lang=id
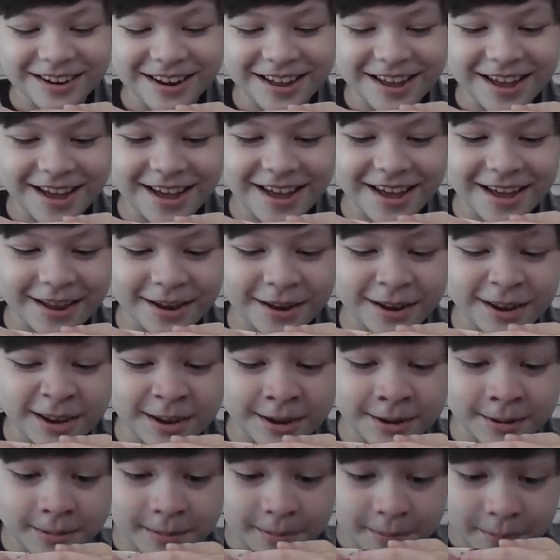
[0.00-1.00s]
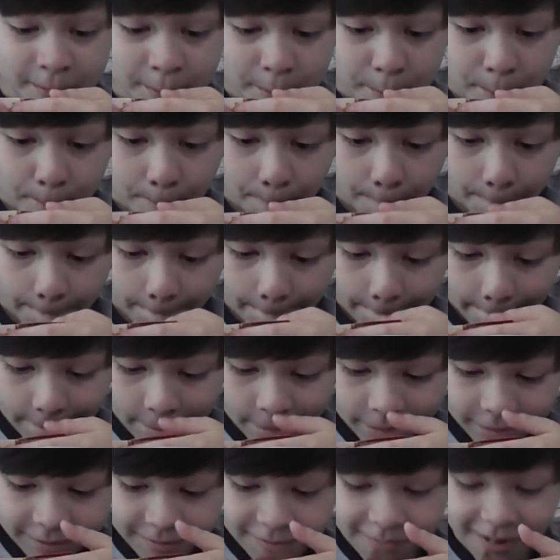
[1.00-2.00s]
Dan
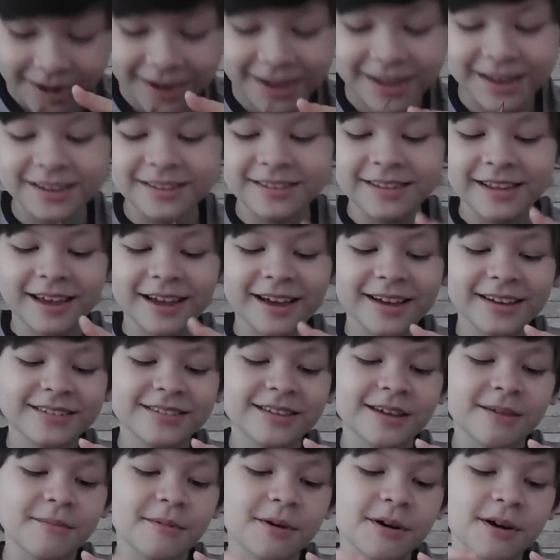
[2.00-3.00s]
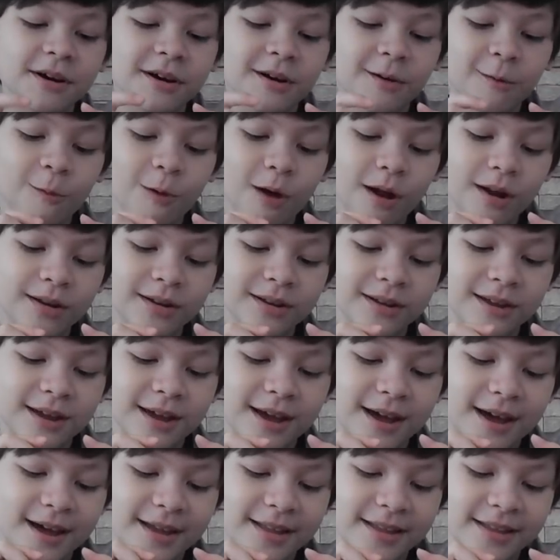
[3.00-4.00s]
makin sayang sama keluarga